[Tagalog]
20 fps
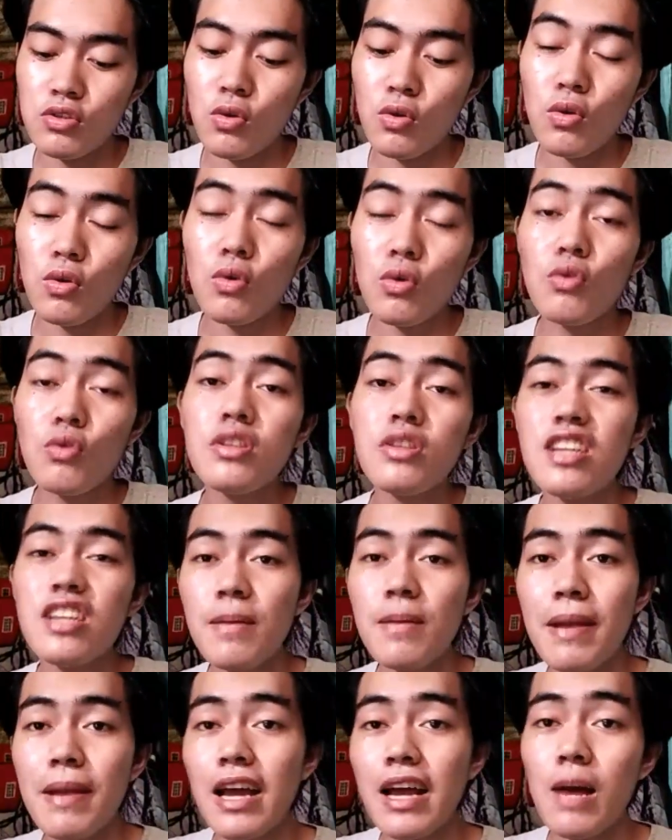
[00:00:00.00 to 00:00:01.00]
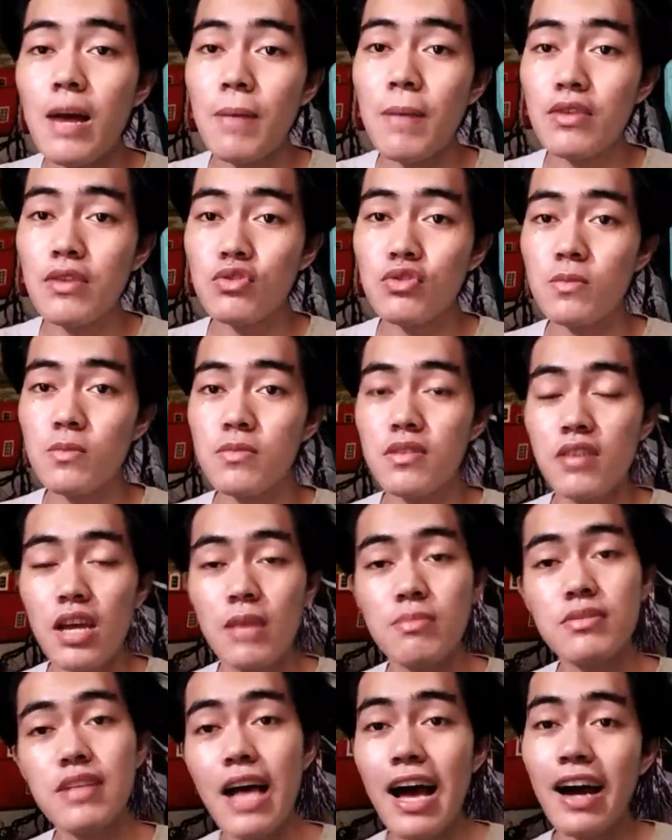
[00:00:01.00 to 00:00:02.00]
So, kung hindi ka pa
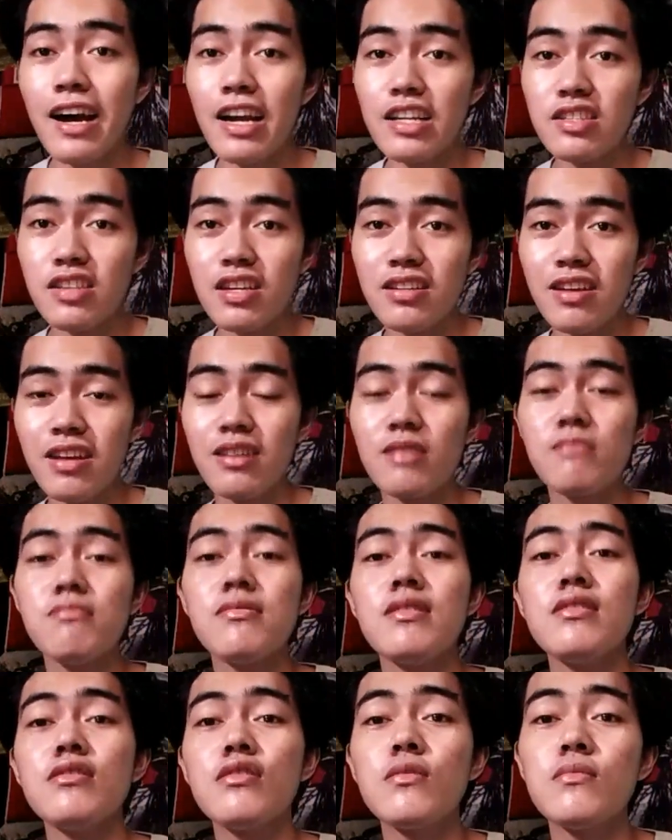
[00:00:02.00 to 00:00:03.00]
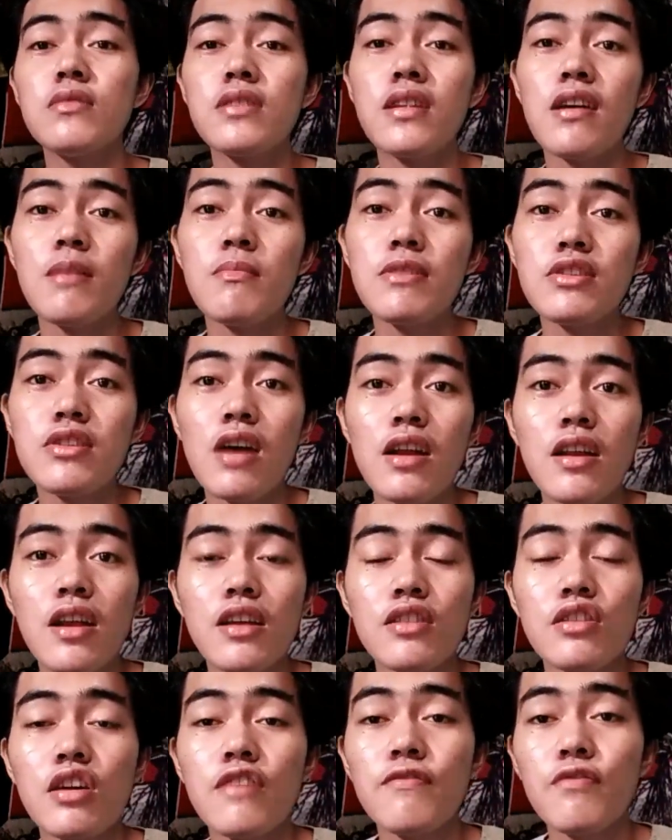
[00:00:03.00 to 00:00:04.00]
nakapag-subscribe sa aking channel, please subscribe the
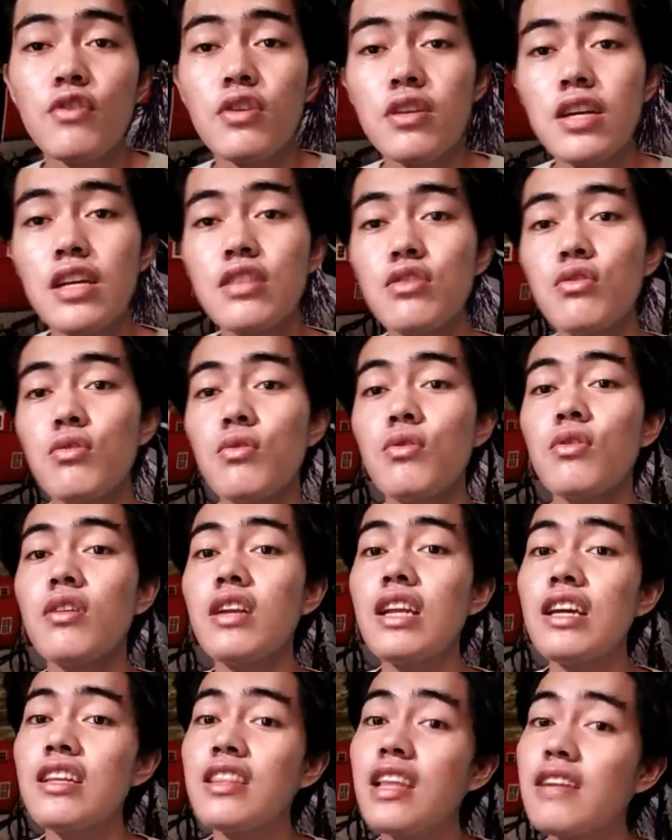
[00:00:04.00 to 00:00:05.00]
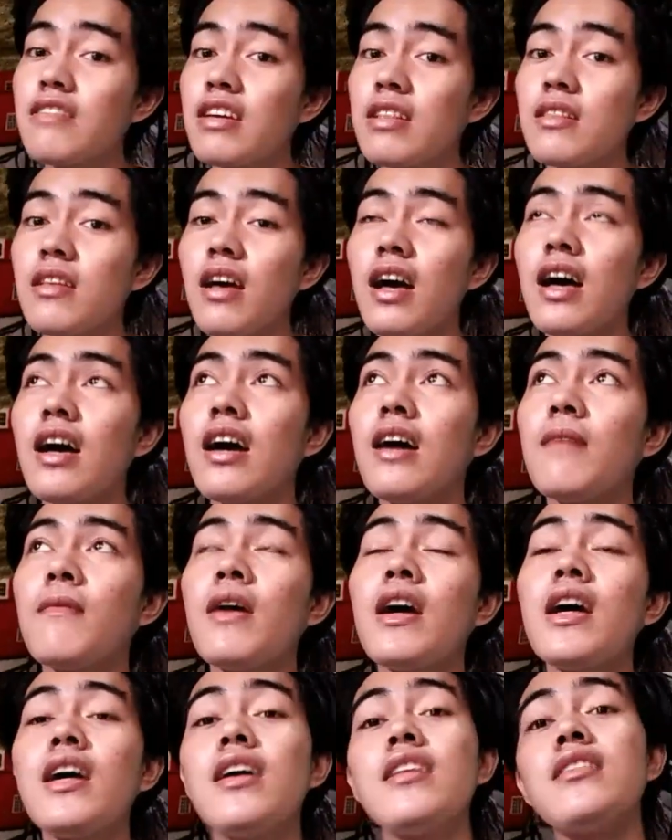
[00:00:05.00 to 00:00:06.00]
channel and don't forget to click the red, uh,
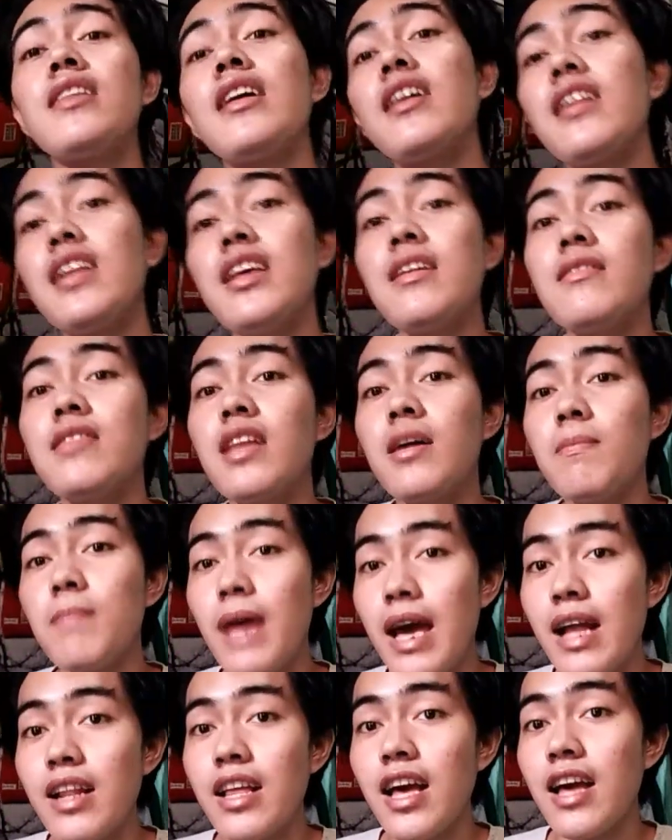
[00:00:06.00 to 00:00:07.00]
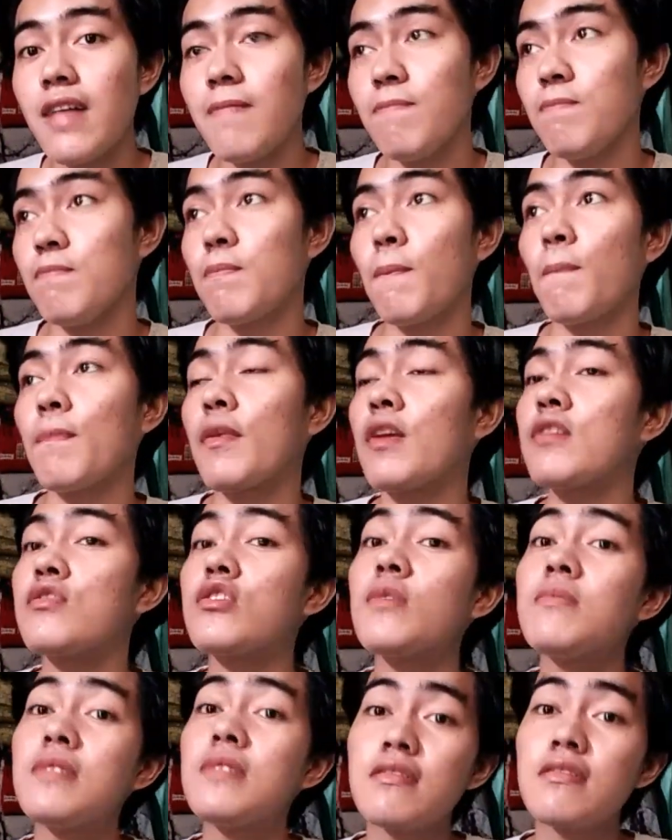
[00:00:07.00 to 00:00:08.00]
to click the bell and
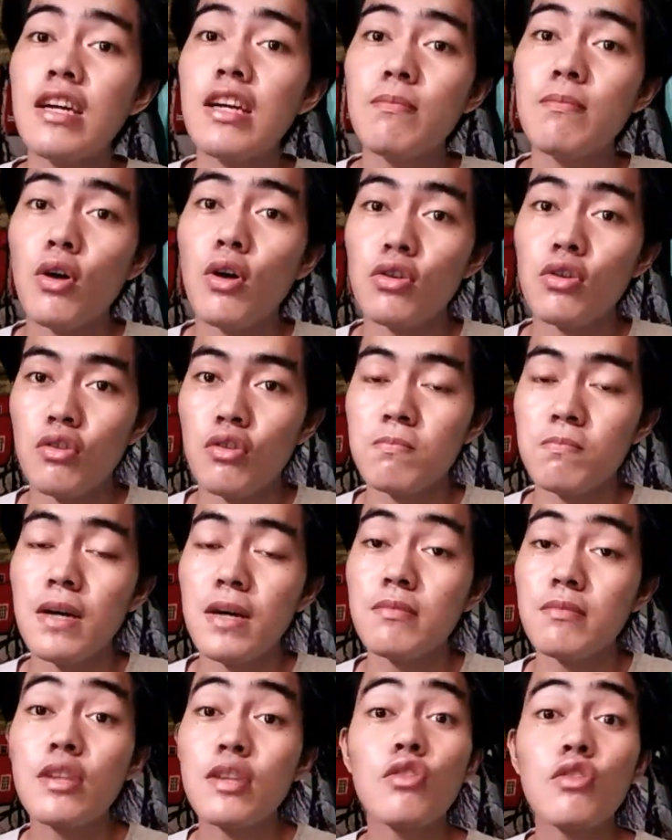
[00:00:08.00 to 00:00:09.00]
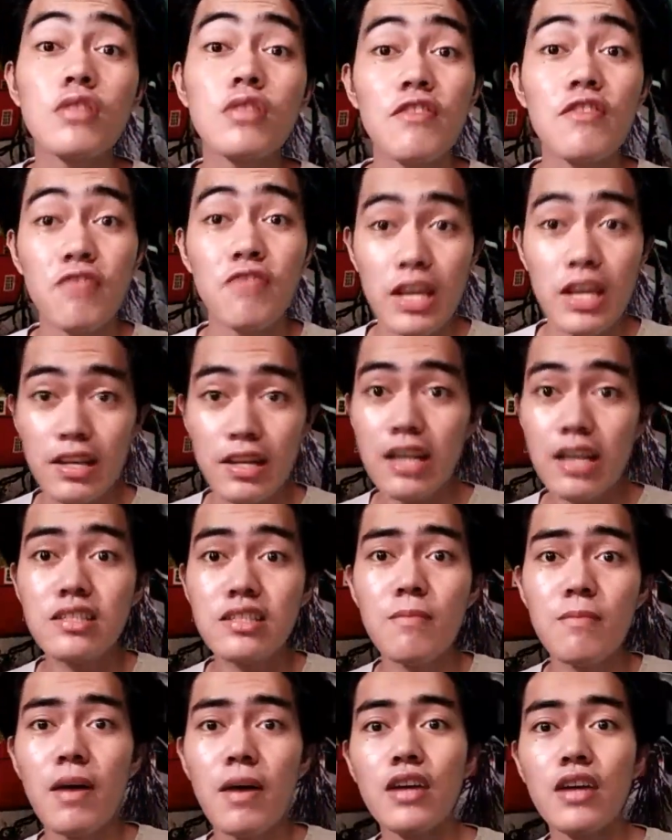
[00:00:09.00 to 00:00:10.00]
subscribe button para ma-notify ka
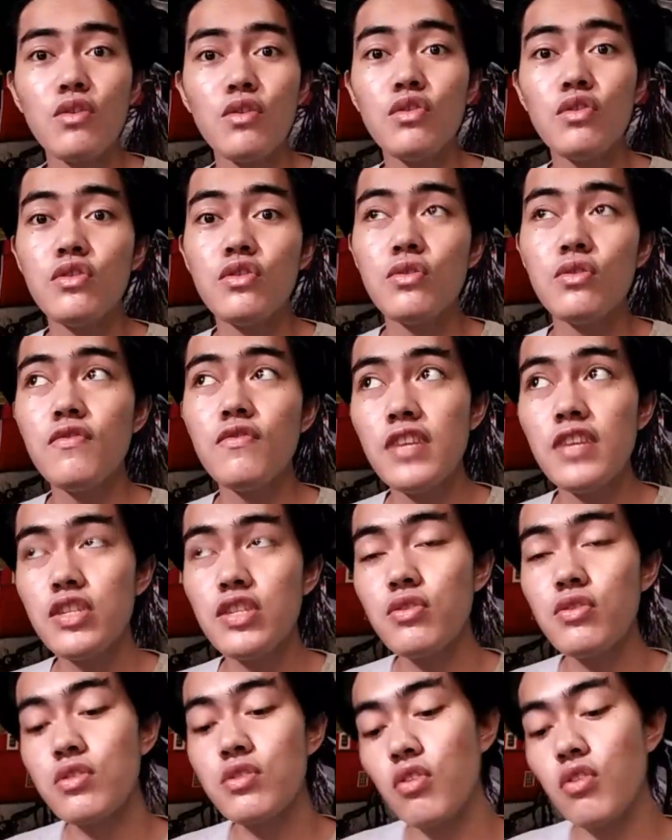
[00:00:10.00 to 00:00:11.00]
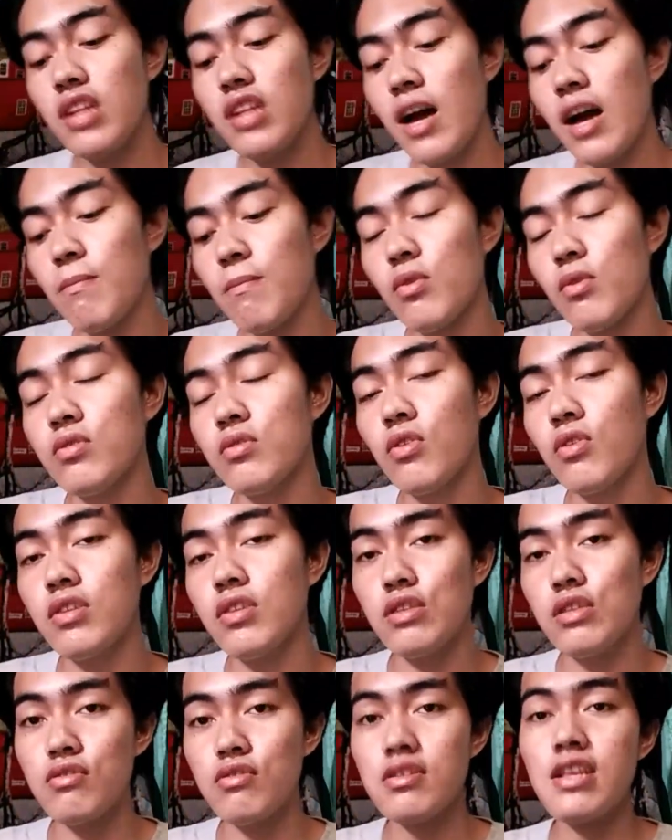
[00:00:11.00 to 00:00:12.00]
sa mga new videos ko na upload
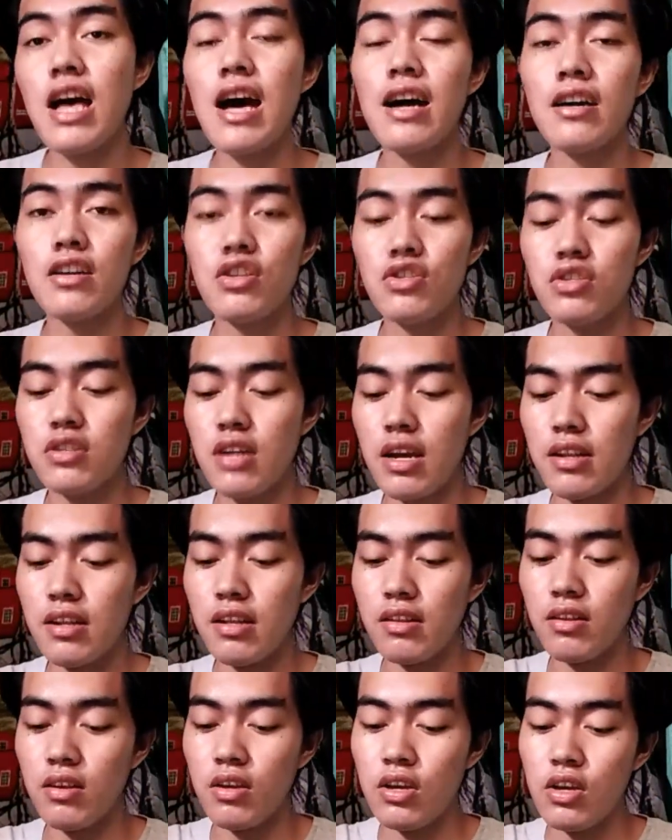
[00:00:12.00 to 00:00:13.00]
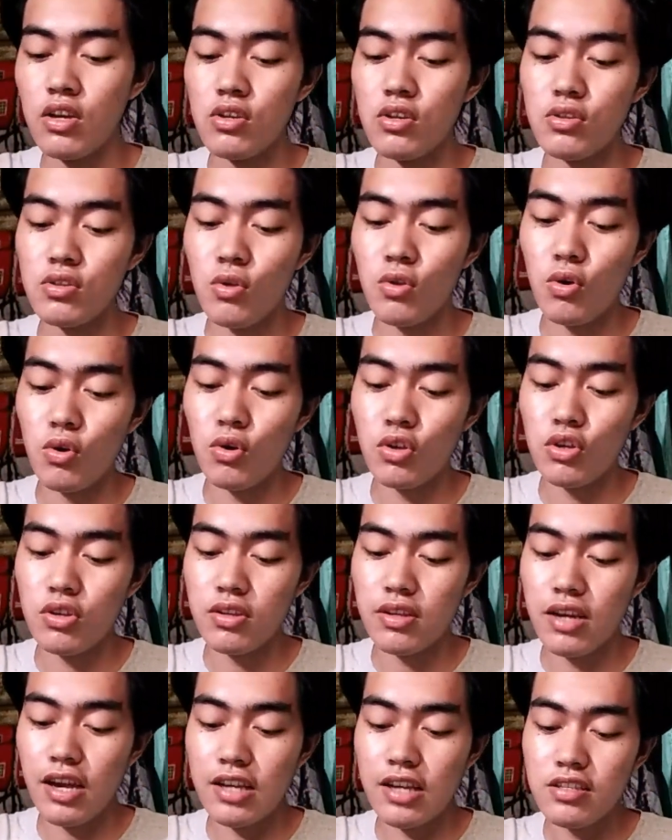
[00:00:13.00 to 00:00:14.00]
ko dito sa aking channel. So,
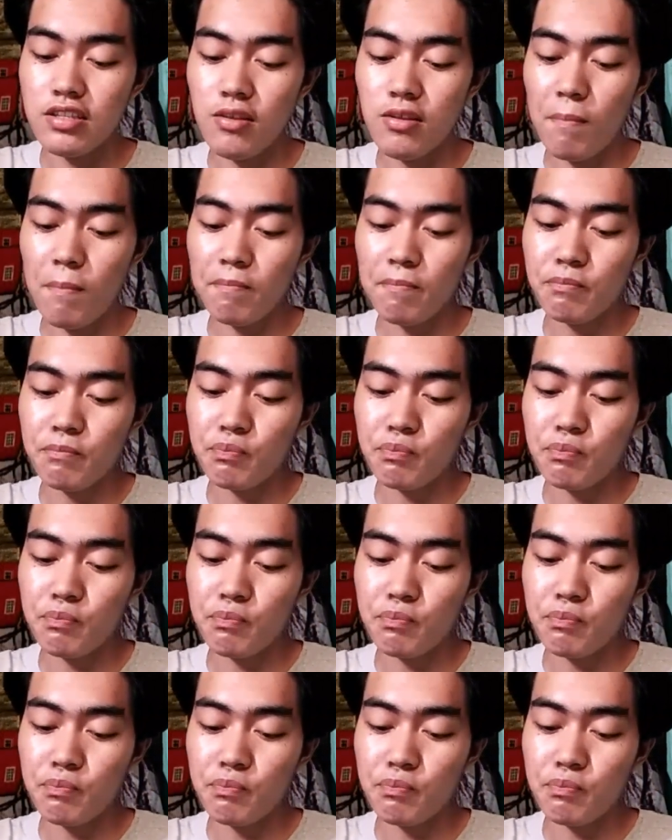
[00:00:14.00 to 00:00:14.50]
yun guys.